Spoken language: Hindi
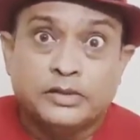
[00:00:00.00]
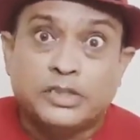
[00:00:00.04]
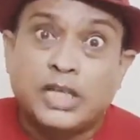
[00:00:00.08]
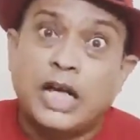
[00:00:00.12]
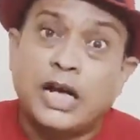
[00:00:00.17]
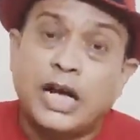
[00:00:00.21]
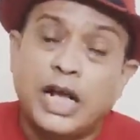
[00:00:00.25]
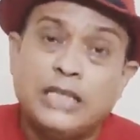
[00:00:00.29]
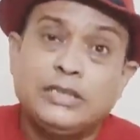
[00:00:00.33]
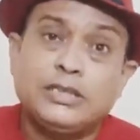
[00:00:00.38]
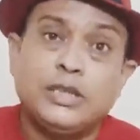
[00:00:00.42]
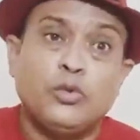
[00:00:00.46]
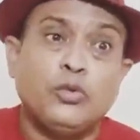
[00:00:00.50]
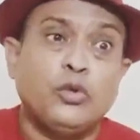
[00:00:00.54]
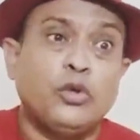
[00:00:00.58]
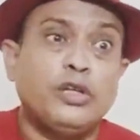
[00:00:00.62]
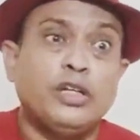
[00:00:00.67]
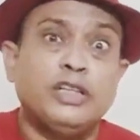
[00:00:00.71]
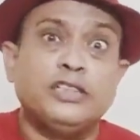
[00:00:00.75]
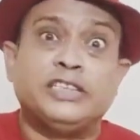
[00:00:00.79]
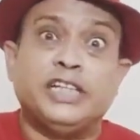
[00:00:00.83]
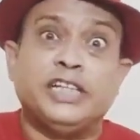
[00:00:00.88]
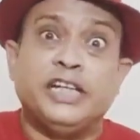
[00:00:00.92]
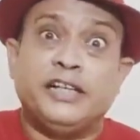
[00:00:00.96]
जरा सा
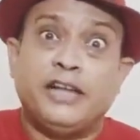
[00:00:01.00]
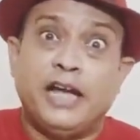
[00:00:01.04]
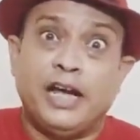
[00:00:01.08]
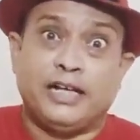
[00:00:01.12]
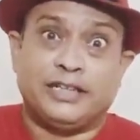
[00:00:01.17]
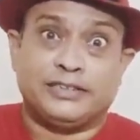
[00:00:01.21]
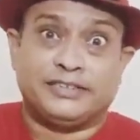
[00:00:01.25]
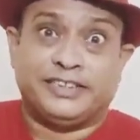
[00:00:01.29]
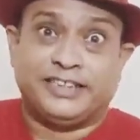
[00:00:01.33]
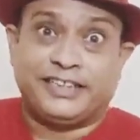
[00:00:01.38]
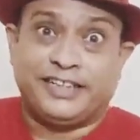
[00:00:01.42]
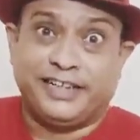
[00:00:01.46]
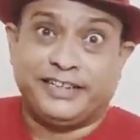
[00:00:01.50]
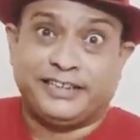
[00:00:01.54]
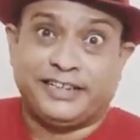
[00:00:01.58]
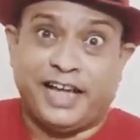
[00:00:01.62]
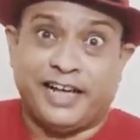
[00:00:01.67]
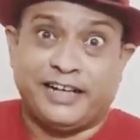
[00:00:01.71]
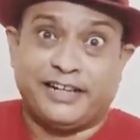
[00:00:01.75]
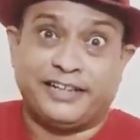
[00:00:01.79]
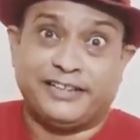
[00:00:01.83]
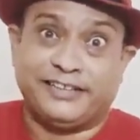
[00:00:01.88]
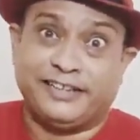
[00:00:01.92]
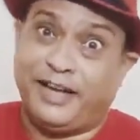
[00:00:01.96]
उन्होंने जिन्ना का जिक्र
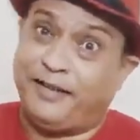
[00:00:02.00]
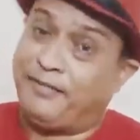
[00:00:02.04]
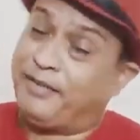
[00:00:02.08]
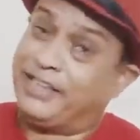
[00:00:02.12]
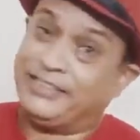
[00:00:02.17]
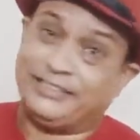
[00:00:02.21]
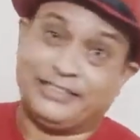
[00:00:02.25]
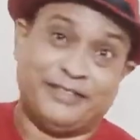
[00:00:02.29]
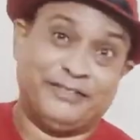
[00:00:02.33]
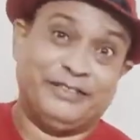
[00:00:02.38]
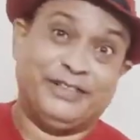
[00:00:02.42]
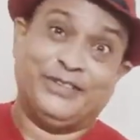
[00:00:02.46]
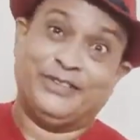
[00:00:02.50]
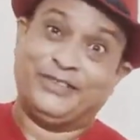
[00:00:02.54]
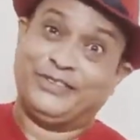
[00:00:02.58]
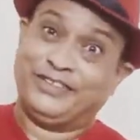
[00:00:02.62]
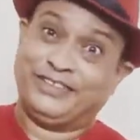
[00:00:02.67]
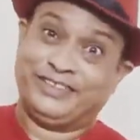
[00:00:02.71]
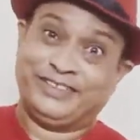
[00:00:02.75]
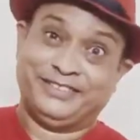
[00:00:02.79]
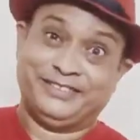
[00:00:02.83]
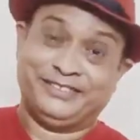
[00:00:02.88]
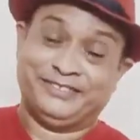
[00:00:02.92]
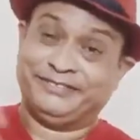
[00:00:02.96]
क्या कर दिया भाई साहब इन
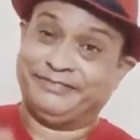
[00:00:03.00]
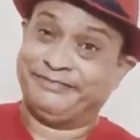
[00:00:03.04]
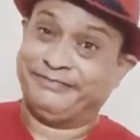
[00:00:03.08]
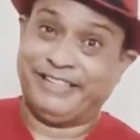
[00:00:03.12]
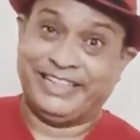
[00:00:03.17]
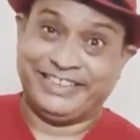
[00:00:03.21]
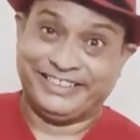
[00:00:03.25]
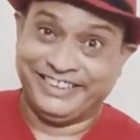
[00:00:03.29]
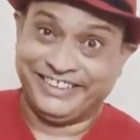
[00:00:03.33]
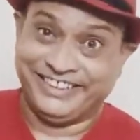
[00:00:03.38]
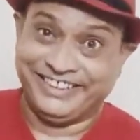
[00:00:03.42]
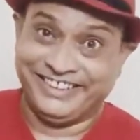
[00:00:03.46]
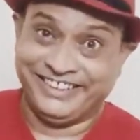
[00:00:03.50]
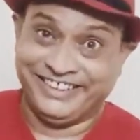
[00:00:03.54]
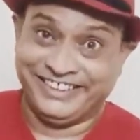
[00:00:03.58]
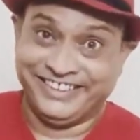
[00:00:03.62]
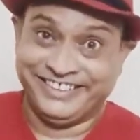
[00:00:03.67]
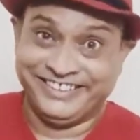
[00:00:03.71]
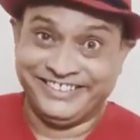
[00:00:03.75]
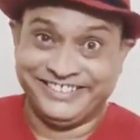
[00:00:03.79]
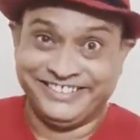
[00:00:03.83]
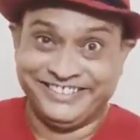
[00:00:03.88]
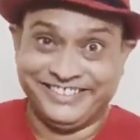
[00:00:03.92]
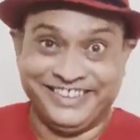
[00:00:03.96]
लोगों की बातें खिल
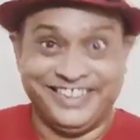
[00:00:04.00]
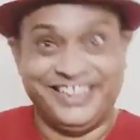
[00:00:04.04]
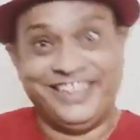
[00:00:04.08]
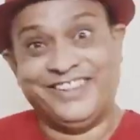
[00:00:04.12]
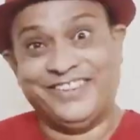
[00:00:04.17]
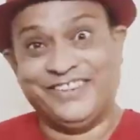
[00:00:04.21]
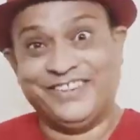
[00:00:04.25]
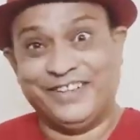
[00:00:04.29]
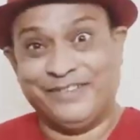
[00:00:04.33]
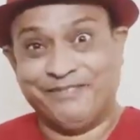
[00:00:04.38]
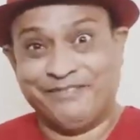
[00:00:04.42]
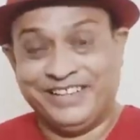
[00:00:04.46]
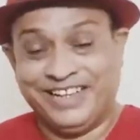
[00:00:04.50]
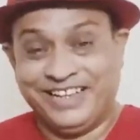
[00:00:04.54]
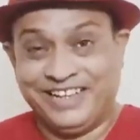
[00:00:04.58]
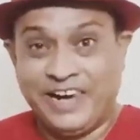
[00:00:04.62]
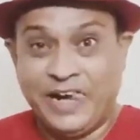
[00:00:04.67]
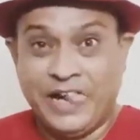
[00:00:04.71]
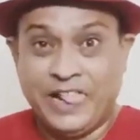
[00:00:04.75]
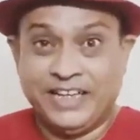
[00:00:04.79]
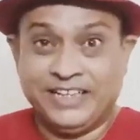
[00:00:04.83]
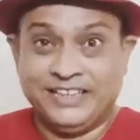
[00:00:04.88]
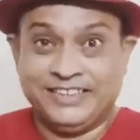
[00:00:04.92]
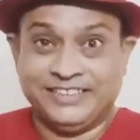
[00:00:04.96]
गई ये लोग अपना
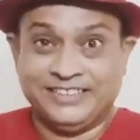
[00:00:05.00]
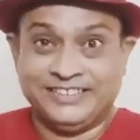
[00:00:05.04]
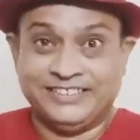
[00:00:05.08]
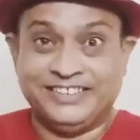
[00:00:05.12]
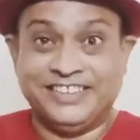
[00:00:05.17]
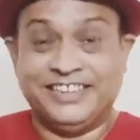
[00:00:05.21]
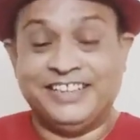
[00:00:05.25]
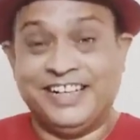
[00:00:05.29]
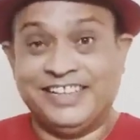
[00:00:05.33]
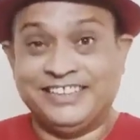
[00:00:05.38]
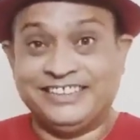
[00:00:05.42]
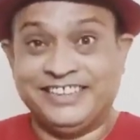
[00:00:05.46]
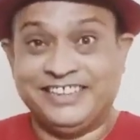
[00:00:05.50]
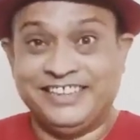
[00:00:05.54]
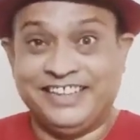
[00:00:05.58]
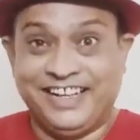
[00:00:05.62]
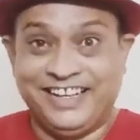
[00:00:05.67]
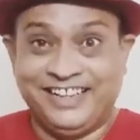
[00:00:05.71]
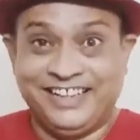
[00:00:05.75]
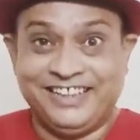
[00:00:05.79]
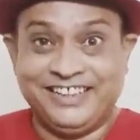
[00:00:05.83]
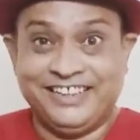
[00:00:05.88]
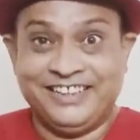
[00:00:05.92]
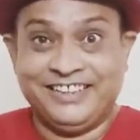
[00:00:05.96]
जिन्ना
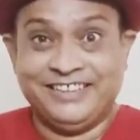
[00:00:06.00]
जिन्ना